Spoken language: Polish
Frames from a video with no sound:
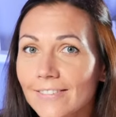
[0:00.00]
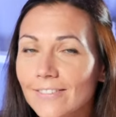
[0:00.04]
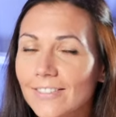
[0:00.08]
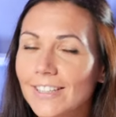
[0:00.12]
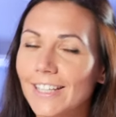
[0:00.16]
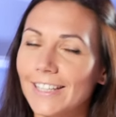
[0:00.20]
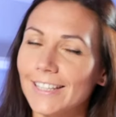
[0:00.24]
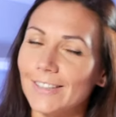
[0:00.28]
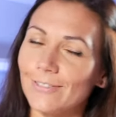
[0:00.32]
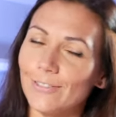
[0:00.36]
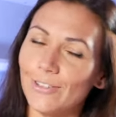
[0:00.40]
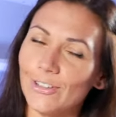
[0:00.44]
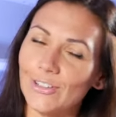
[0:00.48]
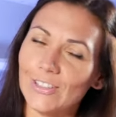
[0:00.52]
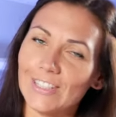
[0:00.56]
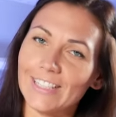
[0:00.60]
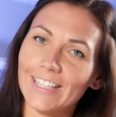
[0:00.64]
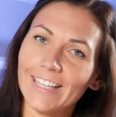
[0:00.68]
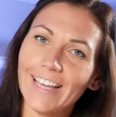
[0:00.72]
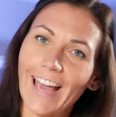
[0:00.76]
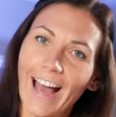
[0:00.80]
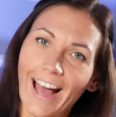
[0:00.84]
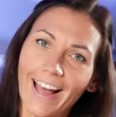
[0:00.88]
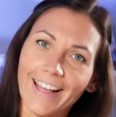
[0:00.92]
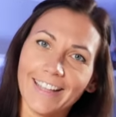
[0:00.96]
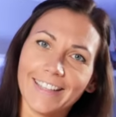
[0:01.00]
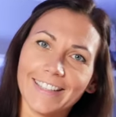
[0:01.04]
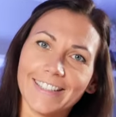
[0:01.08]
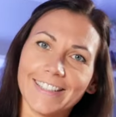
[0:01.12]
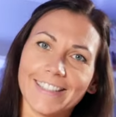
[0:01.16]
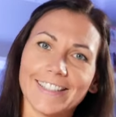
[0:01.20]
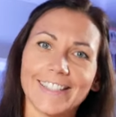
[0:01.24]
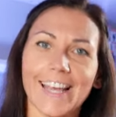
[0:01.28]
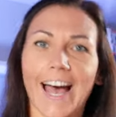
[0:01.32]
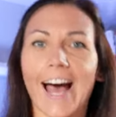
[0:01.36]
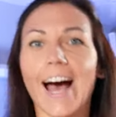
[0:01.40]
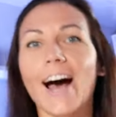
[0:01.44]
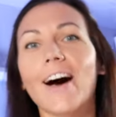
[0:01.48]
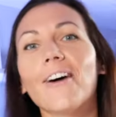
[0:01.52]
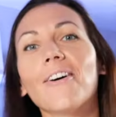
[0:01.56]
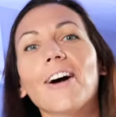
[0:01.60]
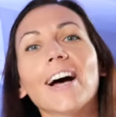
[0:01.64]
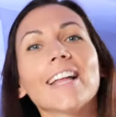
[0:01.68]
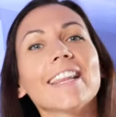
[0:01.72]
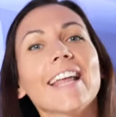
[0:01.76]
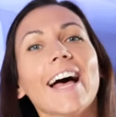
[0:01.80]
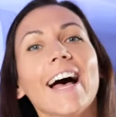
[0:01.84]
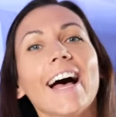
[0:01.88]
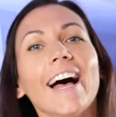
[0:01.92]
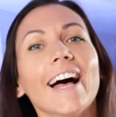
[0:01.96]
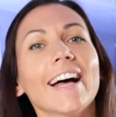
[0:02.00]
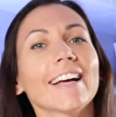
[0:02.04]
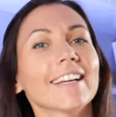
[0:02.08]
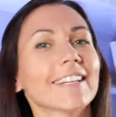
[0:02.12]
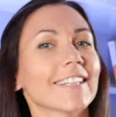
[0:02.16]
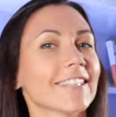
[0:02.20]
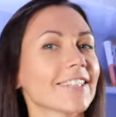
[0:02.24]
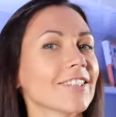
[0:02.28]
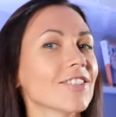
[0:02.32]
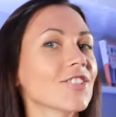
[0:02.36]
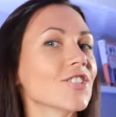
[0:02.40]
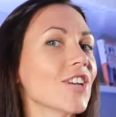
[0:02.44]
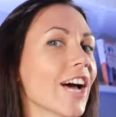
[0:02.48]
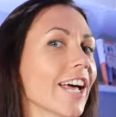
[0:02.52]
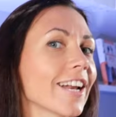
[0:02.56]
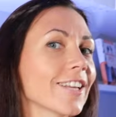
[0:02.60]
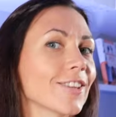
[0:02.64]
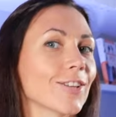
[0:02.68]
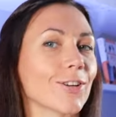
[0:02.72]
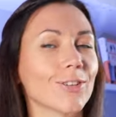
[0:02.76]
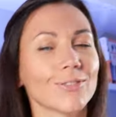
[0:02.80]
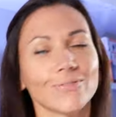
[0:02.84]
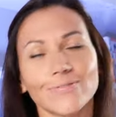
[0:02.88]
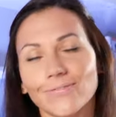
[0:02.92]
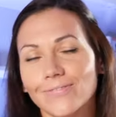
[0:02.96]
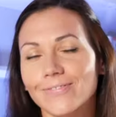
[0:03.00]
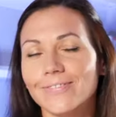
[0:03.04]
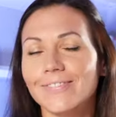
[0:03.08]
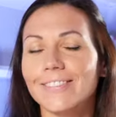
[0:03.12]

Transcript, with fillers: wtedy wchodzę ja, cała na czarno.